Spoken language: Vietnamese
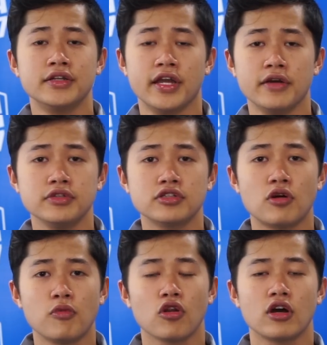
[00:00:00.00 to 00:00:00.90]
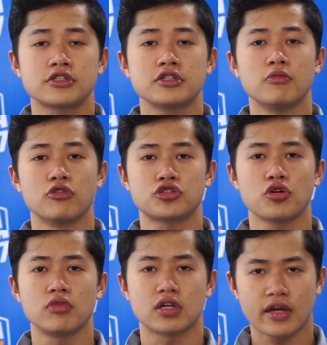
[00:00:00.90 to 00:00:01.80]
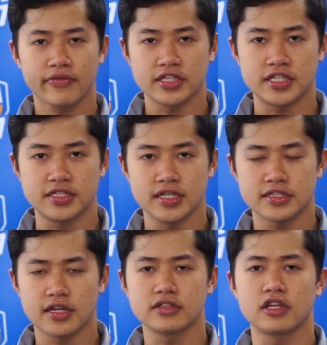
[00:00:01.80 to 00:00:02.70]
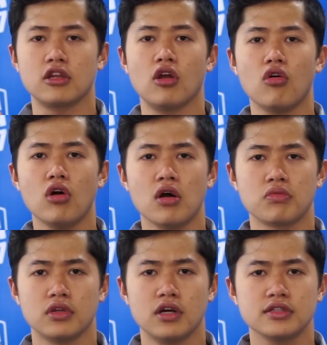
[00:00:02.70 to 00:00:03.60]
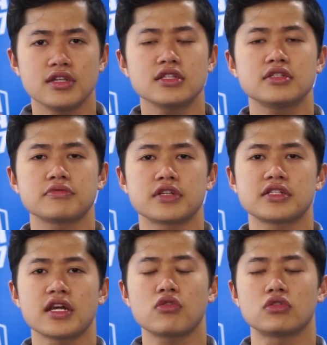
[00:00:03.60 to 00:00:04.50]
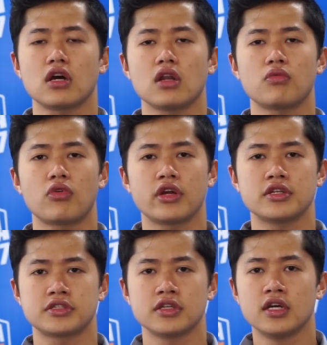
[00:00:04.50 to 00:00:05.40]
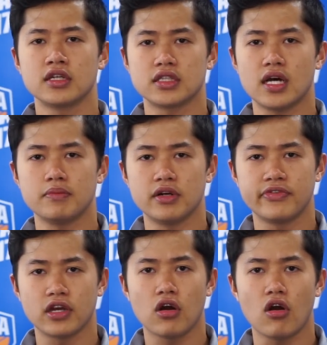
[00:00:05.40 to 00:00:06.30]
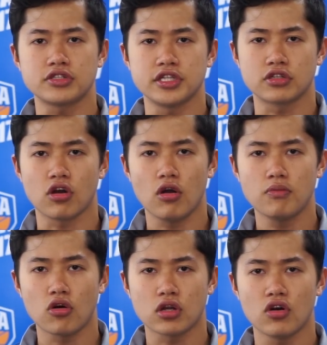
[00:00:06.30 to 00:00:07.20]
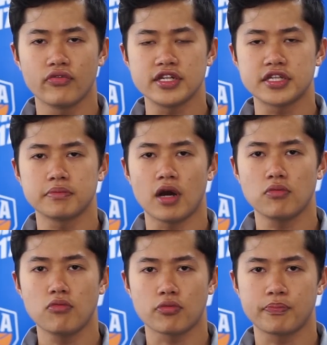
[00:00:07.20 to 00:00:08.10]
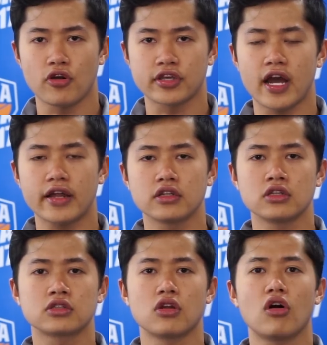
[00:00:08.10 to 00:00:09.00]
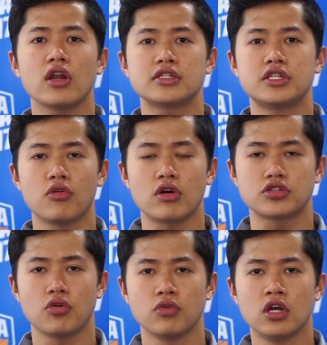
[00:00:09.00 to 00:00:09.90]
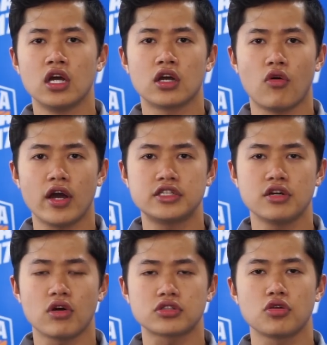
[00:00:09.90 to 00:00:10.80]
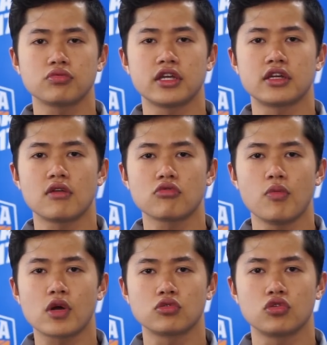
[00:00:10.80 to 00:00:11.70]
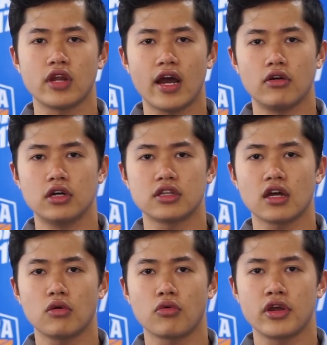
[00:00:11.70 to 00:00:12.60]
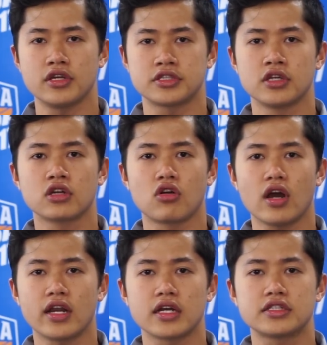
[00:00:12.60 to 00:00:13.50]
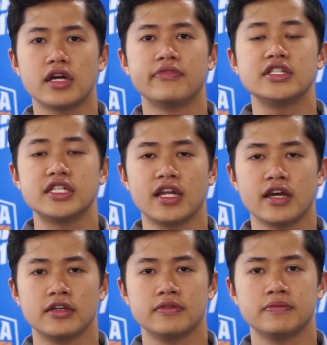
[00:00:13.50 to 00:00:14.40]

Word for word: Nếu như có một loạt sự bổ sung ở các vị trí trên sân thì lỗ hổng lớn nhất trong danh sách của Thăng Long Warriors nằm ở việc họ chỉ có một hậu vệ dẫn bóng, một point guard, đó là Trương Hoàng Trung. Ngoài Trương Hoàng Trung thì không có một cầu thủ nào ở Thăng Long Warriors có khả năng chơi ở vị trí này.